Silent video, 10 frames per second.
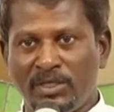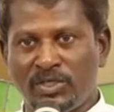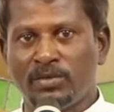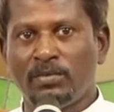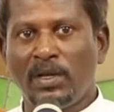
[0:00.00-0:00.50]

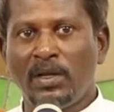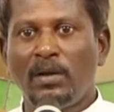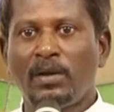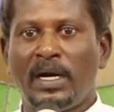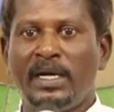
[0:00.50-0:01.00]
பெற்றும்
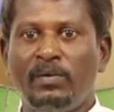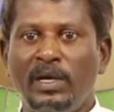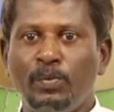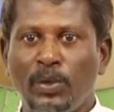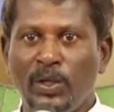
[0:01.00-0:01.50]

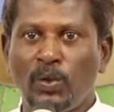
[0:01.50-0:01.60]
கடவுளை புரிந்து